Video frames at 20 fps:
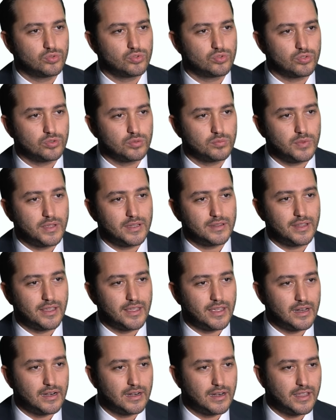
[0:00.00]
düşünme,
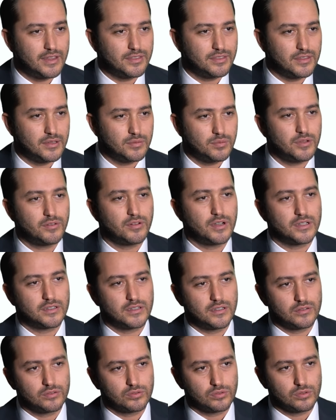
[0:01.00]
değerlendirme
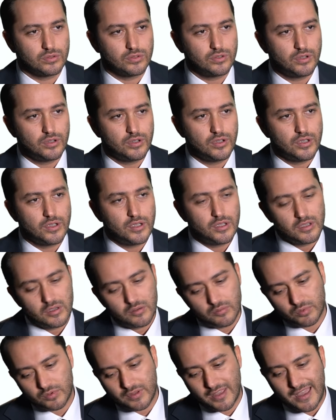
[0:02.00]
vaktiniz oluyor.
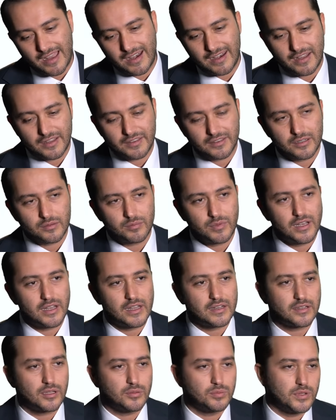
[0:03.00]
Bu
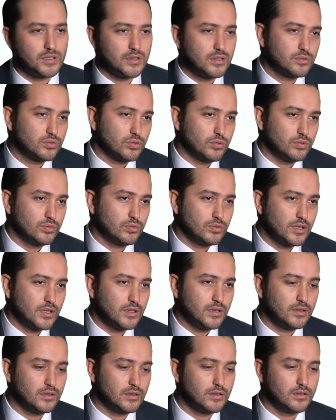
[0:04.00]
değerlendirmeler tabii ki de
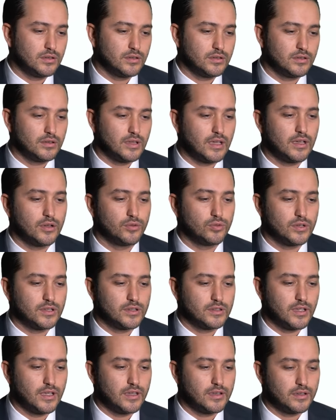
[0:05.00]
sonunda e, daha
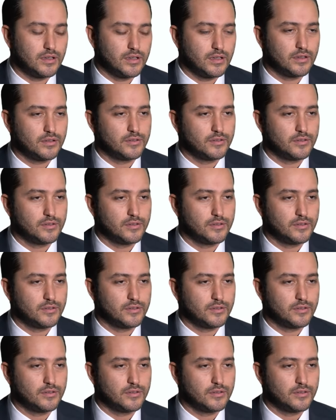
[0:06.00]
üretkenliğe.